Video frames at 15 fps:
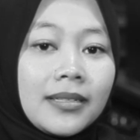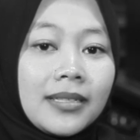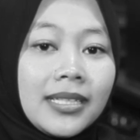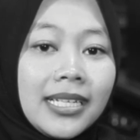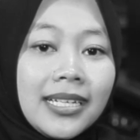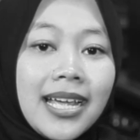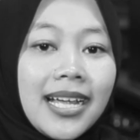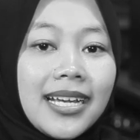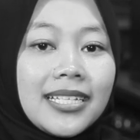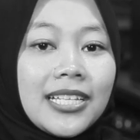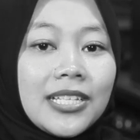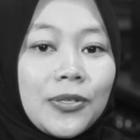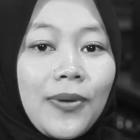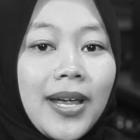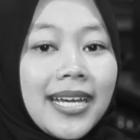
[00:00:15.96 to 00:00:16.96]
tidak
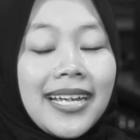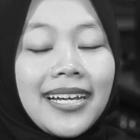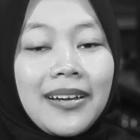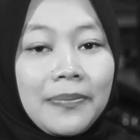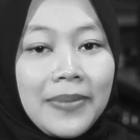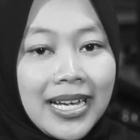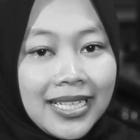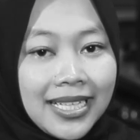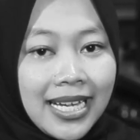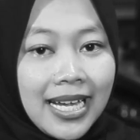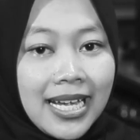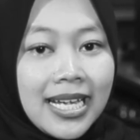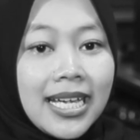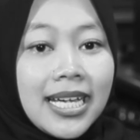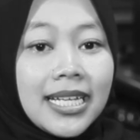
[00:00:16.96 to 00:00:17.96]
sesuai dengan fakta.
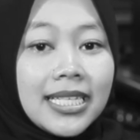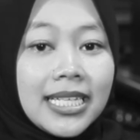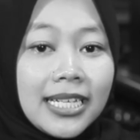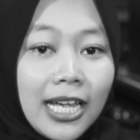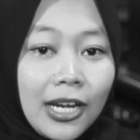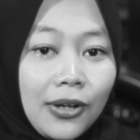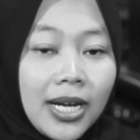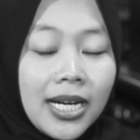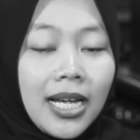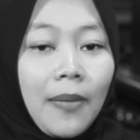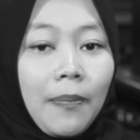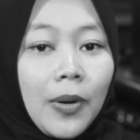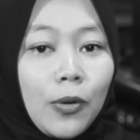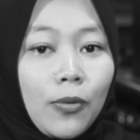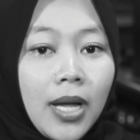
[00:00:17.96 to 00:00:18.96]
Mm-hmm. Jikalau ada
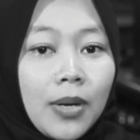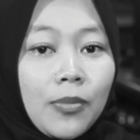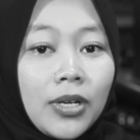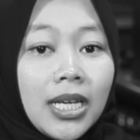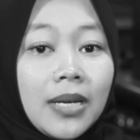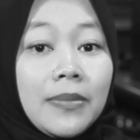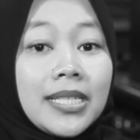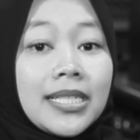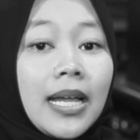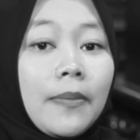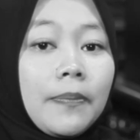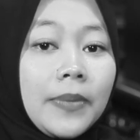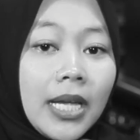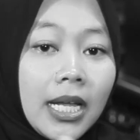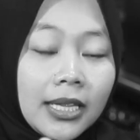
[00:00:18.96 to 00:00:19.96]
keperluan mungkin bisa
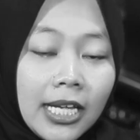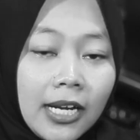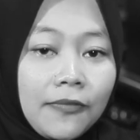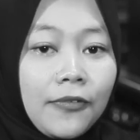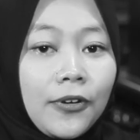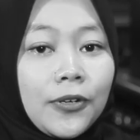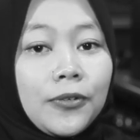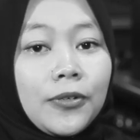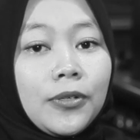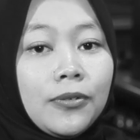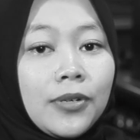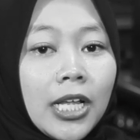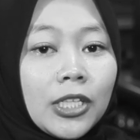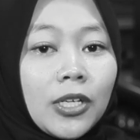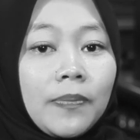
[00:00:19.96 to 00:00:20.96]
via telepon dulu
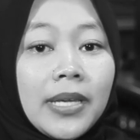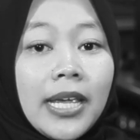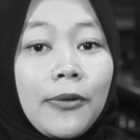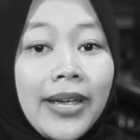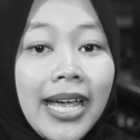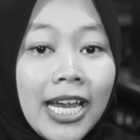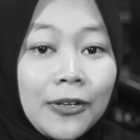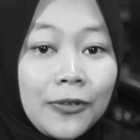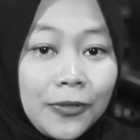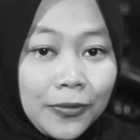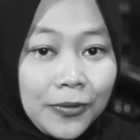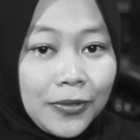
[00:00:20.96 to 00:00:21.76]
atau via WA dulu.